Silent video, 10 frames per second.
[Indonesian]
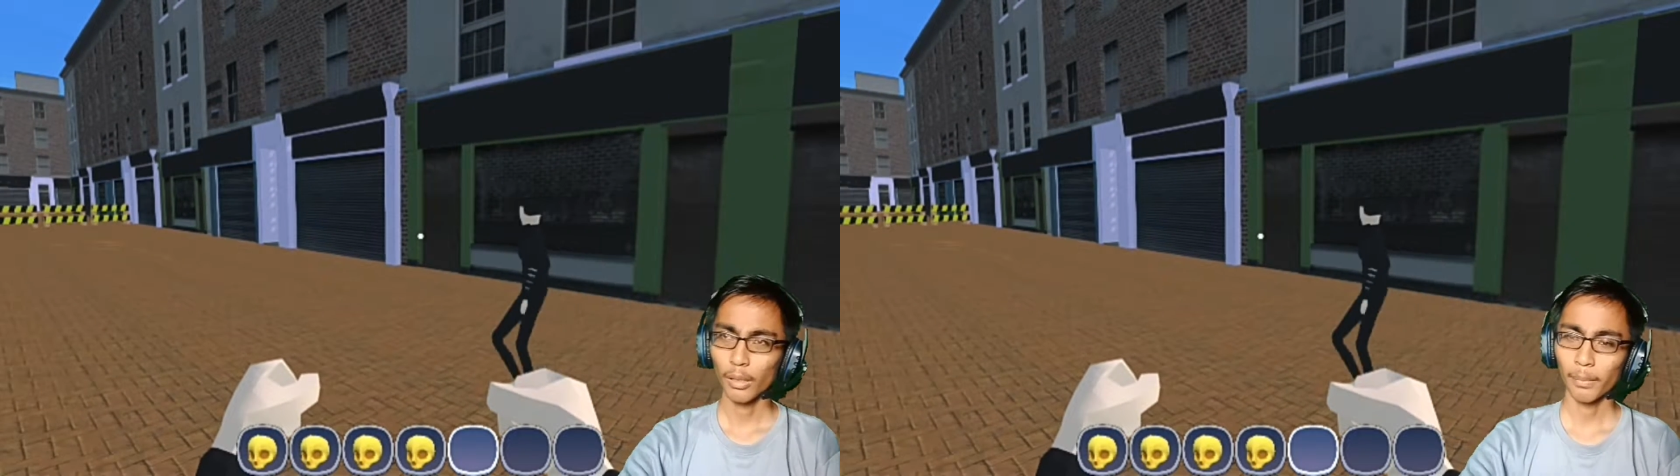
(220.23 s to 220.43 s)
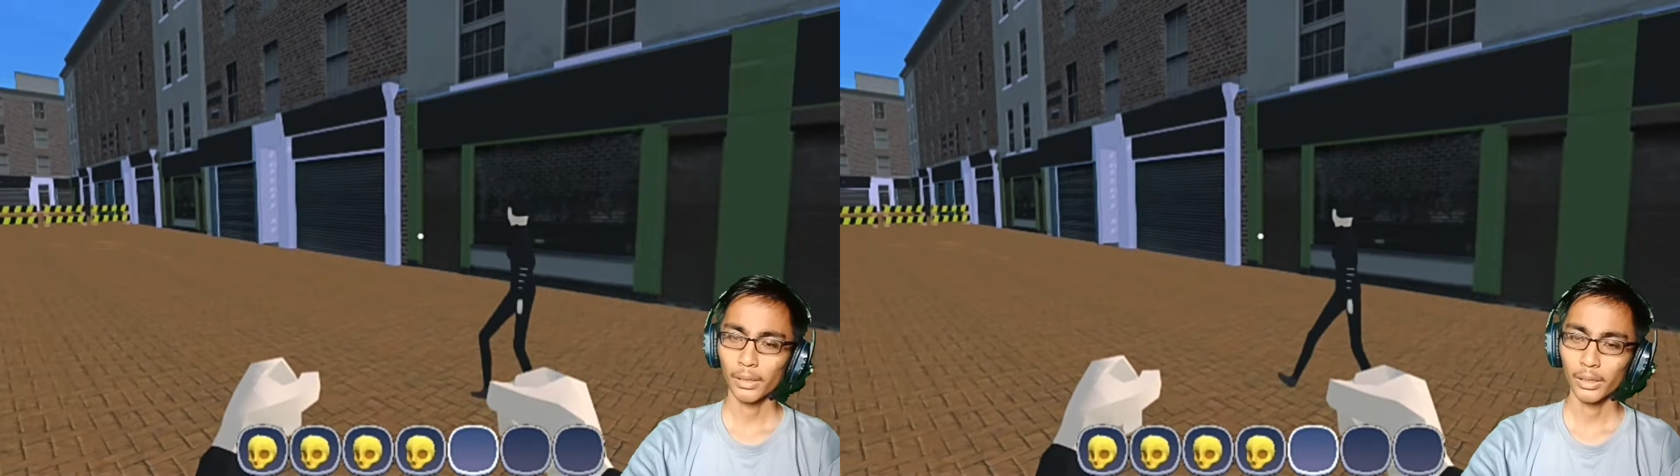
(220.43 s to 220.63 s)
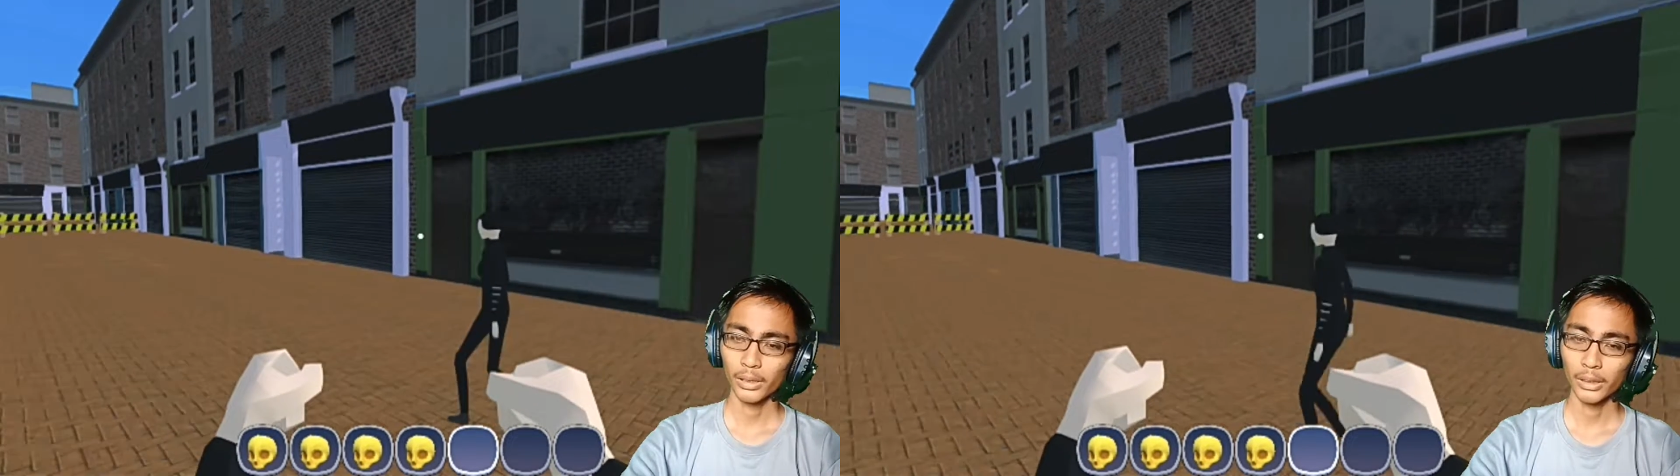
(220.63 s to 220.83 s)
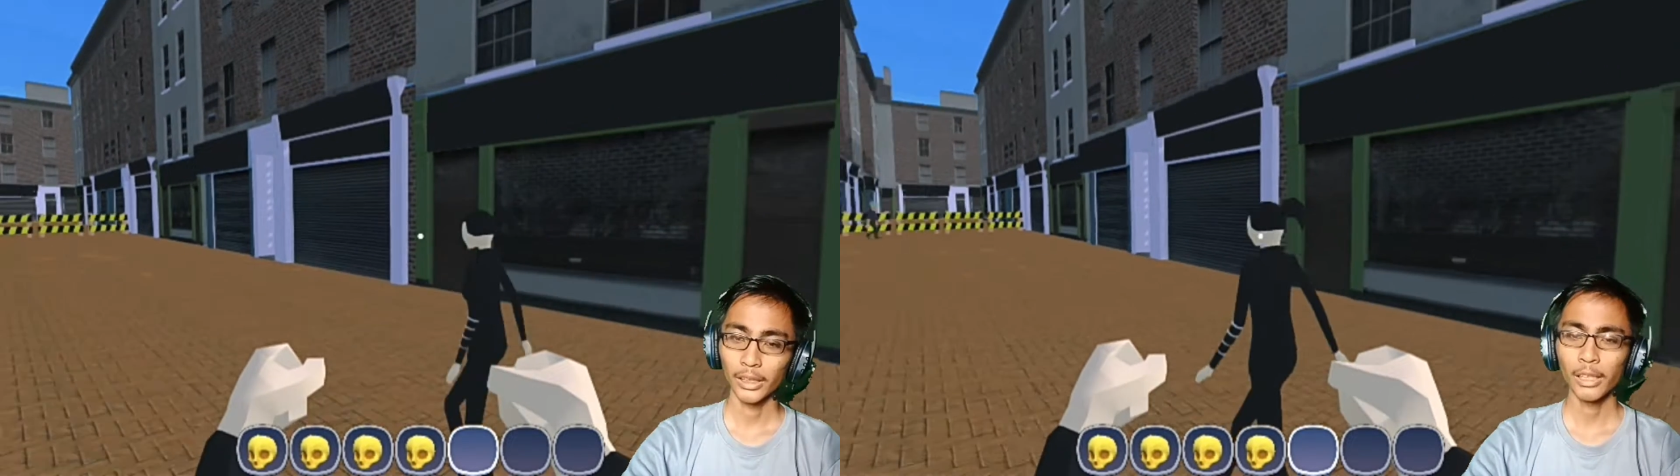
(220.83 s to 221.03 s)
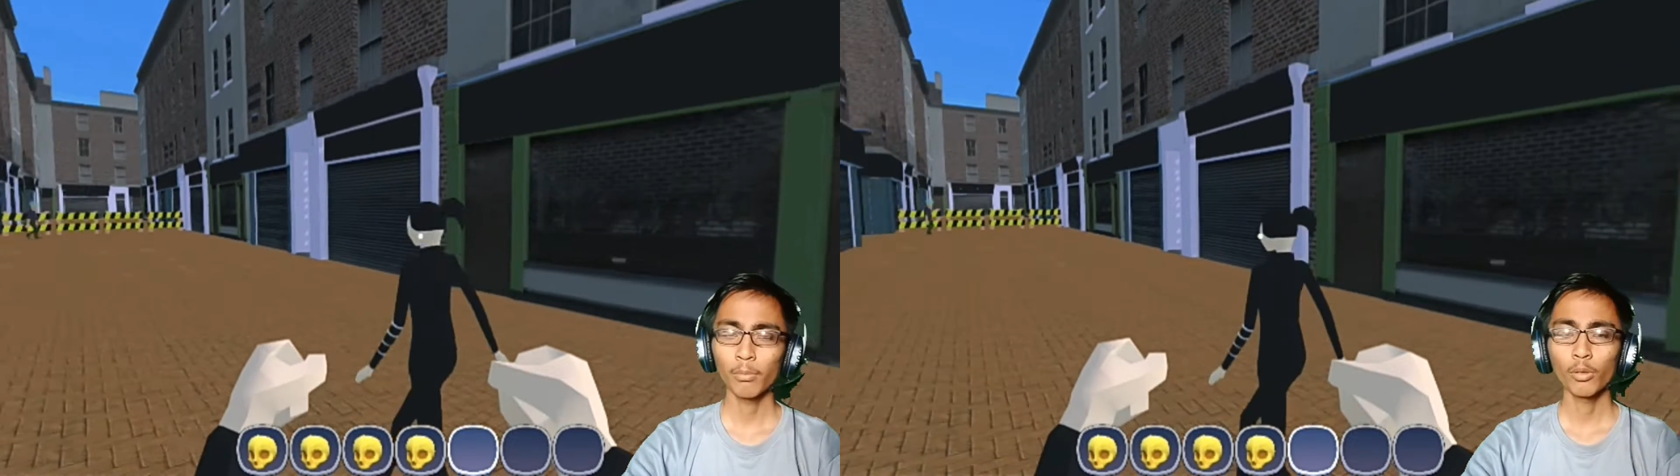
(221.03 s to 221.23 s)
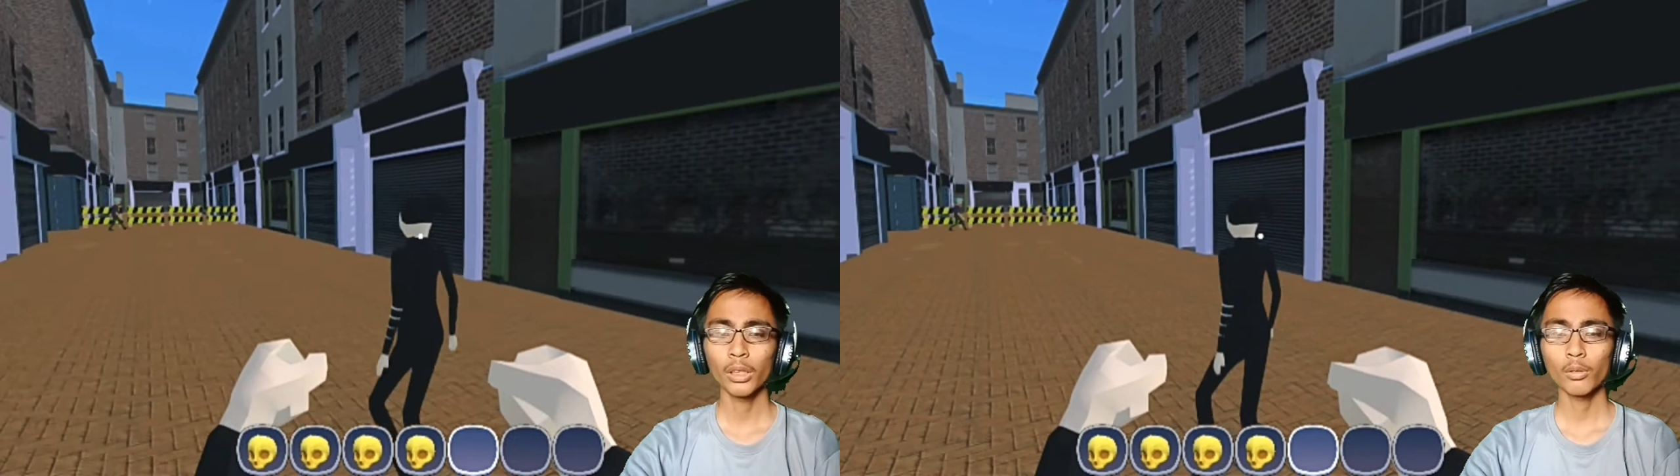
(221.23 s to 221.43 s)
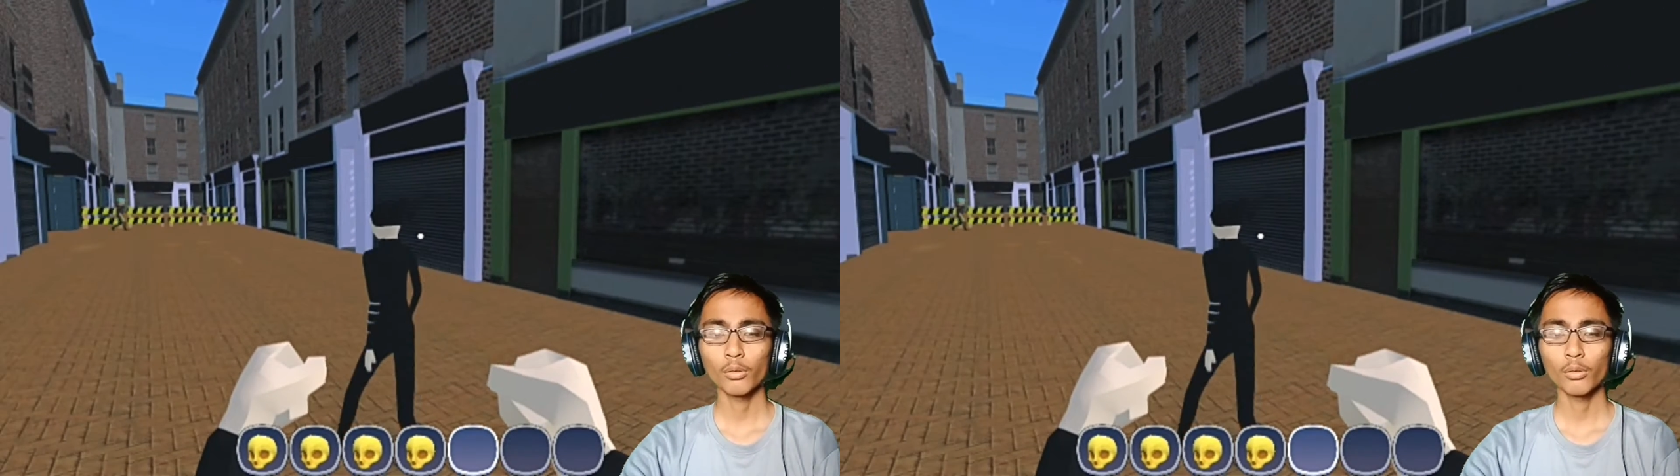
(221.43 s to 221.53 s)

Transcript: kapan rilisnya jadi mungkin